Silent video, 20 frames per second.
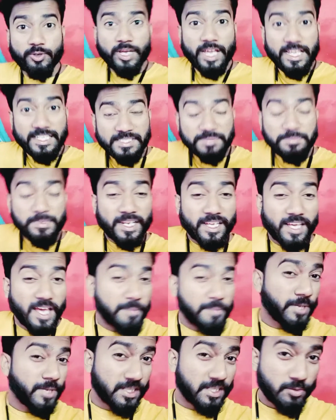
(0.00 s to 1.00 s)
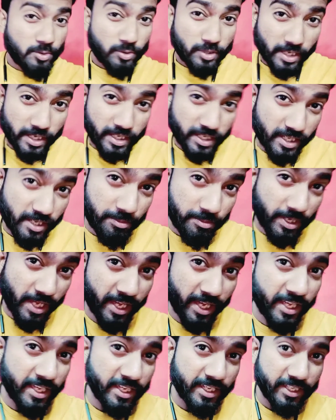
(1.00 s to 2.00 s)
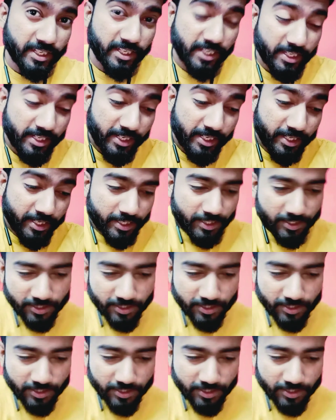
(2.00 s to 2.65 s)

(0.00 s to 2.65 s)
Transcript: गाइस मेरा काम खत्म हो गया है अभी आ गया है घर